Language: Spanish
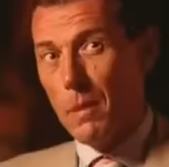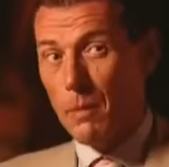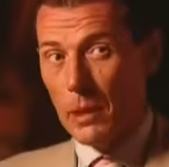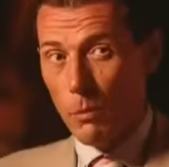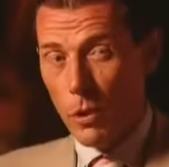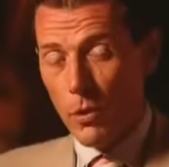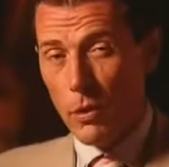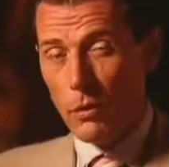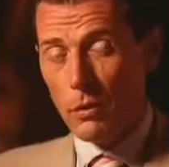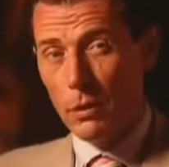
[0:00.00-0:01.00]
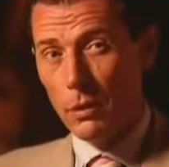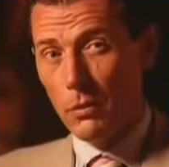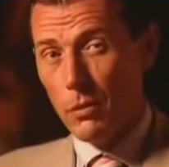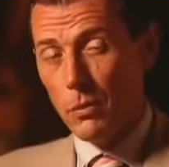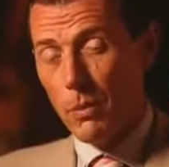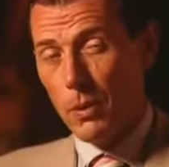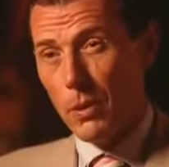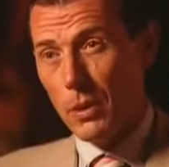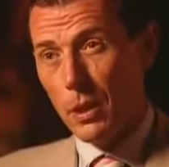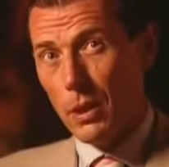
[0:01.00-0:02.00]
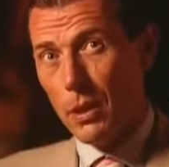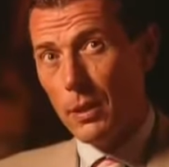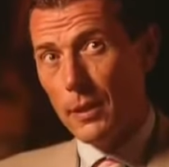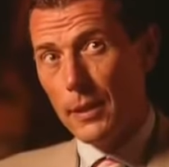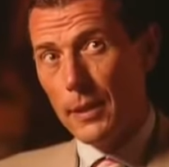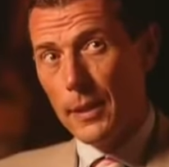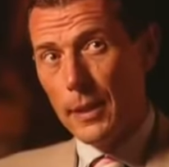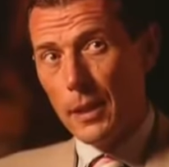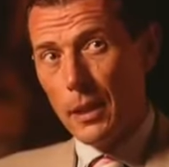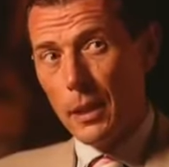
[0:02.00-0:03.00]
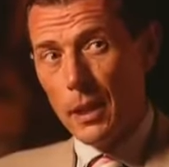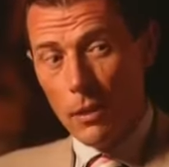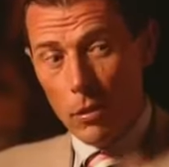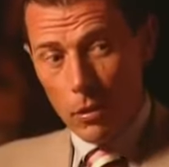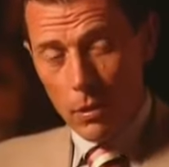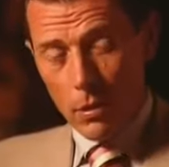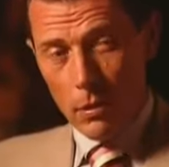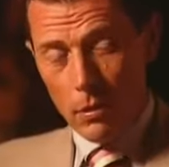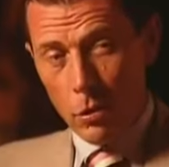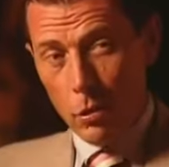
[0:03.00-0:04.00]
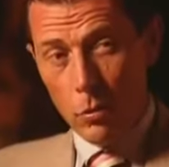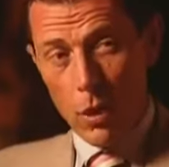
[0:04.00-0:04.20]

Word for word: Empatamos a cero, no fuimos capaces de ganar y yo tuve una